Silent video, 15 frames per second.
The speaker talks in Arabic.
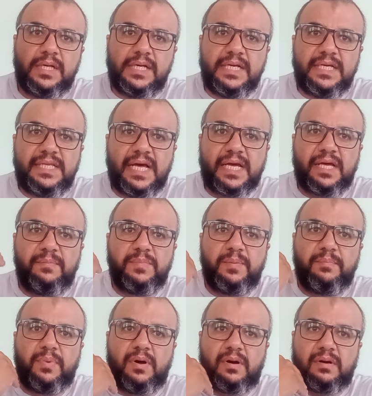اللي داخل
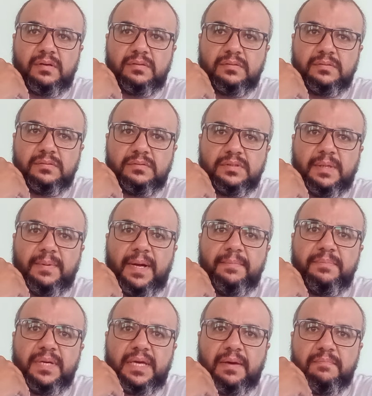من بره
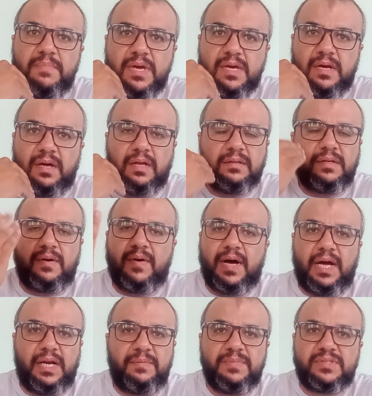طبعا بكميه الله
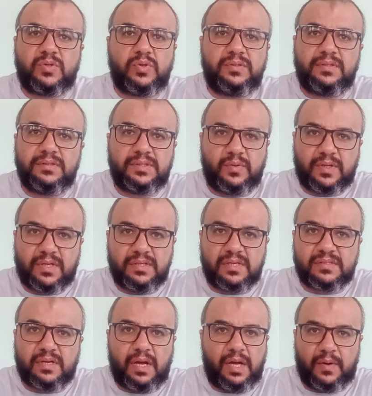اعلم اذا كنت انت واخدها
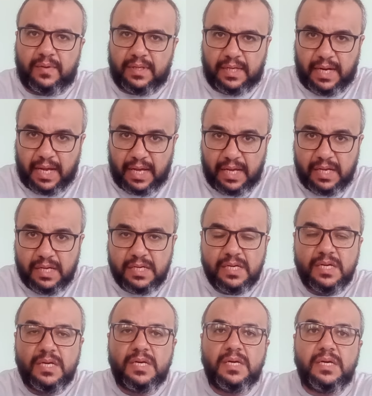صح ولا لا
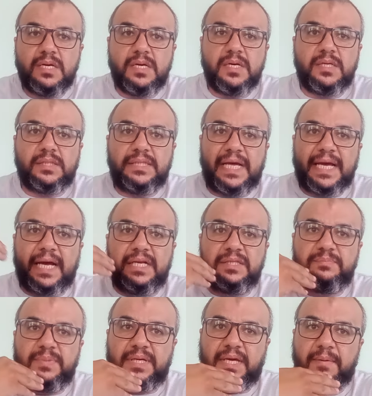دخلت
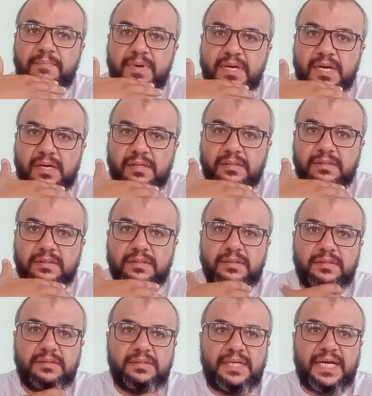بالكميه
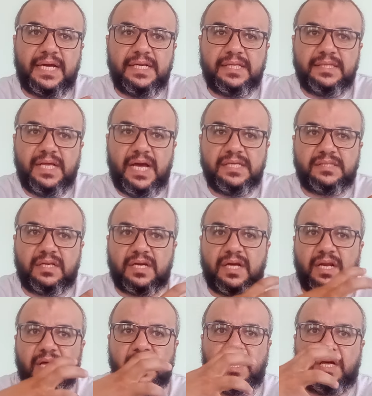دخلت ناحيه
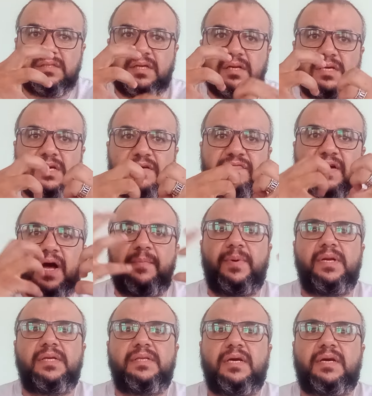الخلايا العضليه
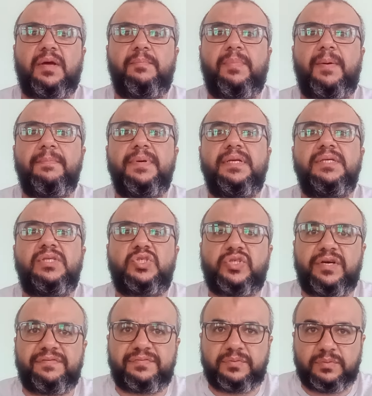فعملت لك البامب اللي انت
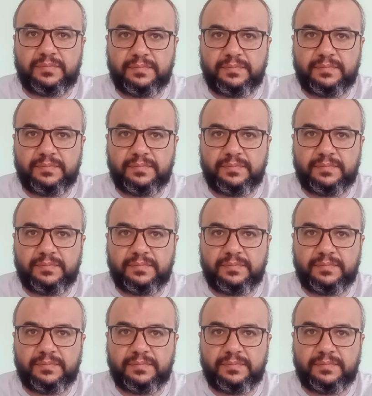شايفه